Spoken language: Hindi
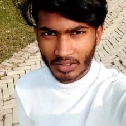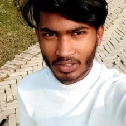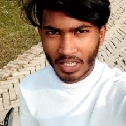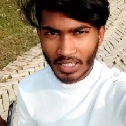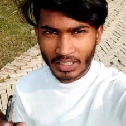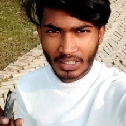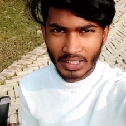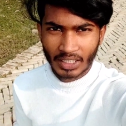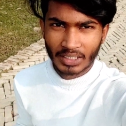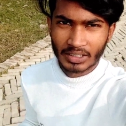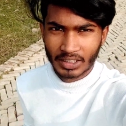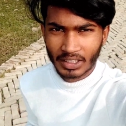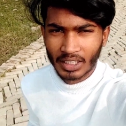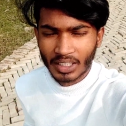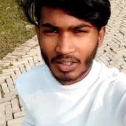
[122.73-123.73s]
तो जाके देख
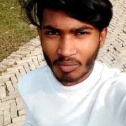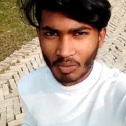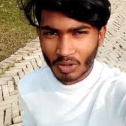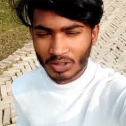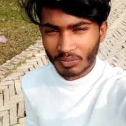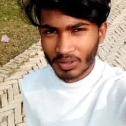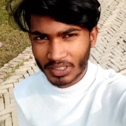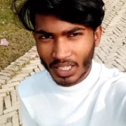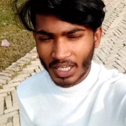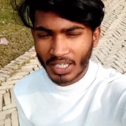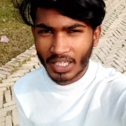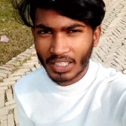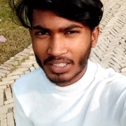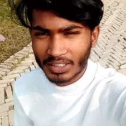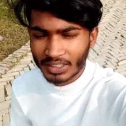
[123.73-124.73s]
लीजिए बहुत मजा
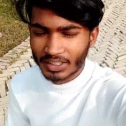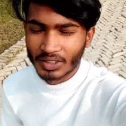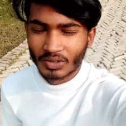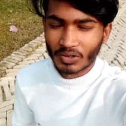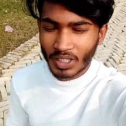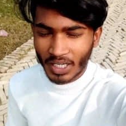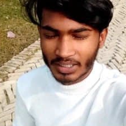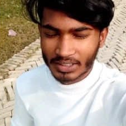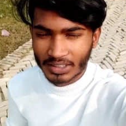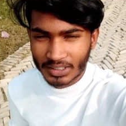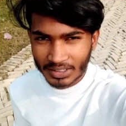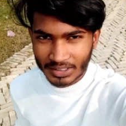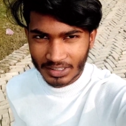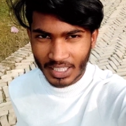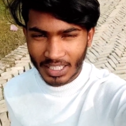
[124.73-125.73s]
आएगा तो गाइस
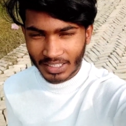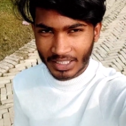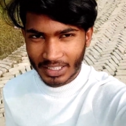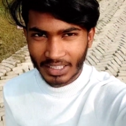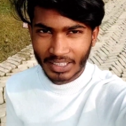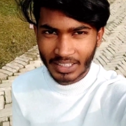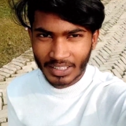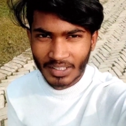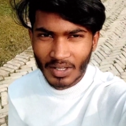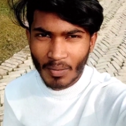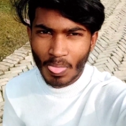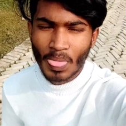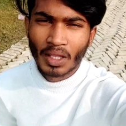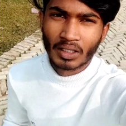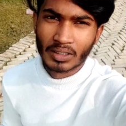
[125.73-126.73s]
जाके देखिए
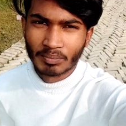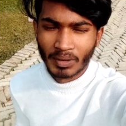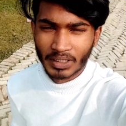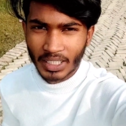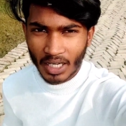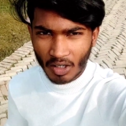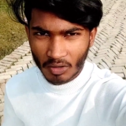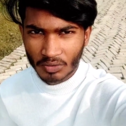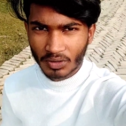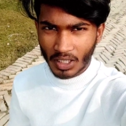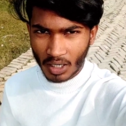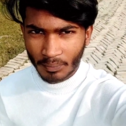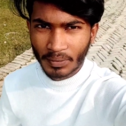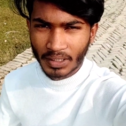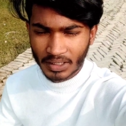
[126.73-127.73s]
मैं जा रहा हूँ
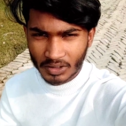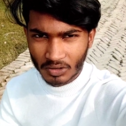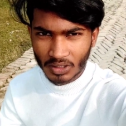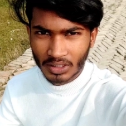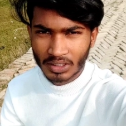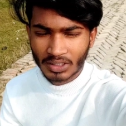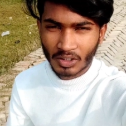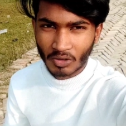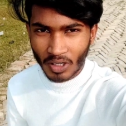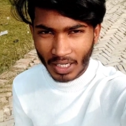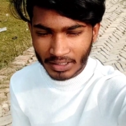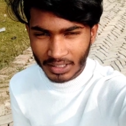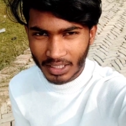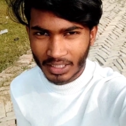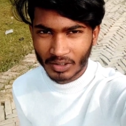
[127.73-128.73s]
फिलहाल फ्रेश में क्योंकि
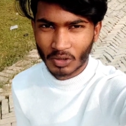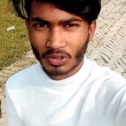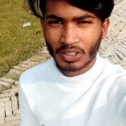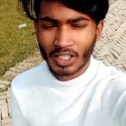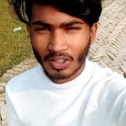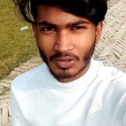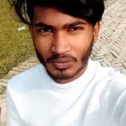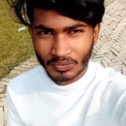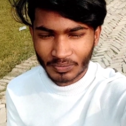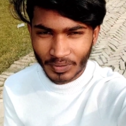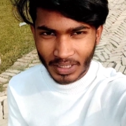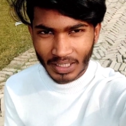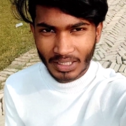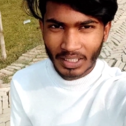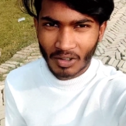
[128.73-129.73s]
आज लेट हो गया हूँ
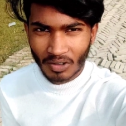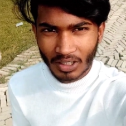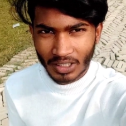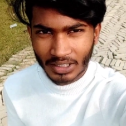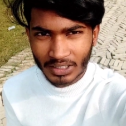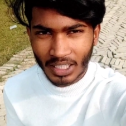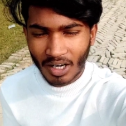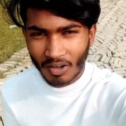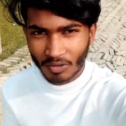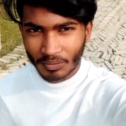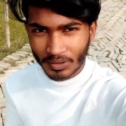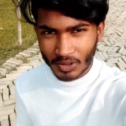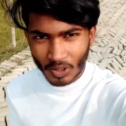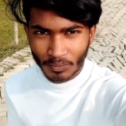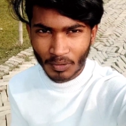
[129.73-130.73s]
पहले ऑलरेडी और
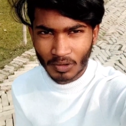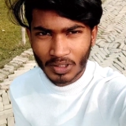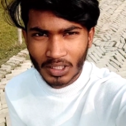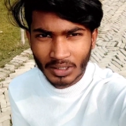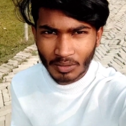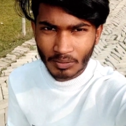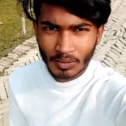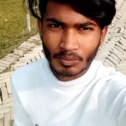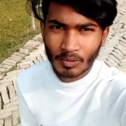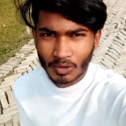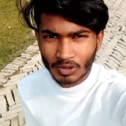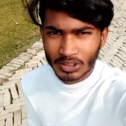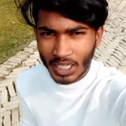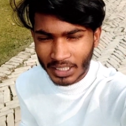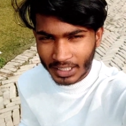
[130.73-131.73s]
वीडियो अपलोड करने में भी कुछ
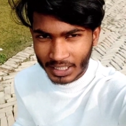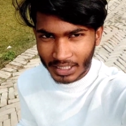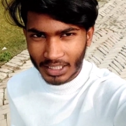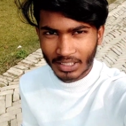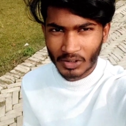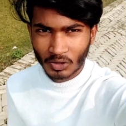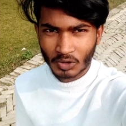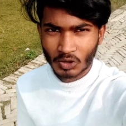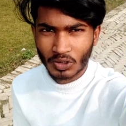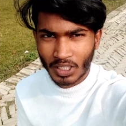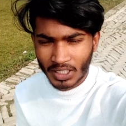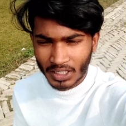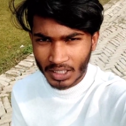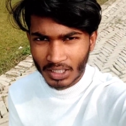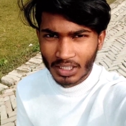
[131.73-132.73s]
ज़्यादा ही लेट हो चुका
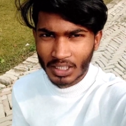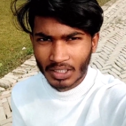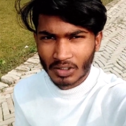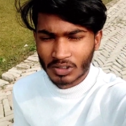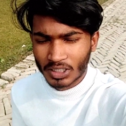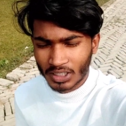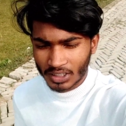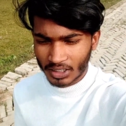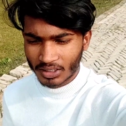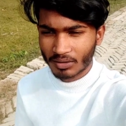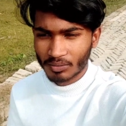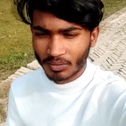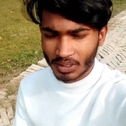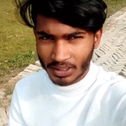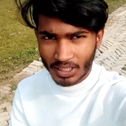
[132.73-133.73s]
है चलिए
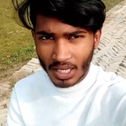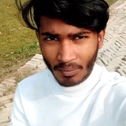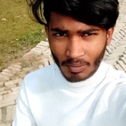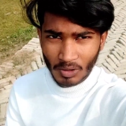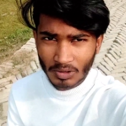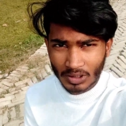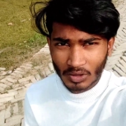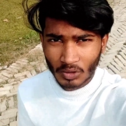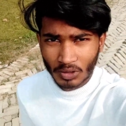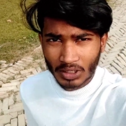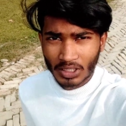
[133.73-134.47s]
मिलते हैं आप लोग से थोड़ी